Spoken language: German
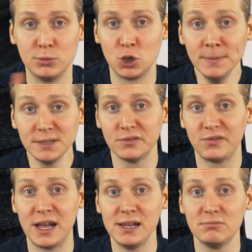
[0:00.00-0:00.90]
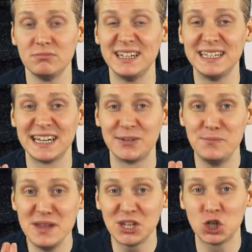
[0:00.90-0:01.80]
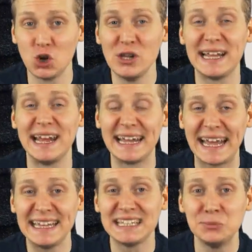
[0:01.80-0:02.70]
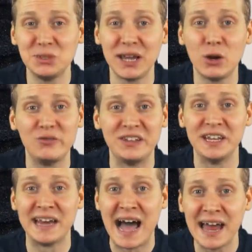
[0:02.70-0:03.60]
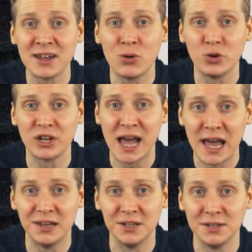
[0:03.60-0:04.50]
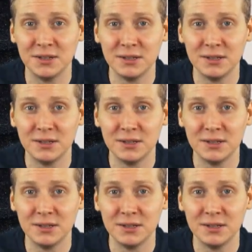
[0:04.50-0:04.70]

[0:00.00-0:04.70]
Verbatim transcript: Im schlimmsten Fall ist er mit Schuld an rechtem Terror wie in Hanau oder Halle.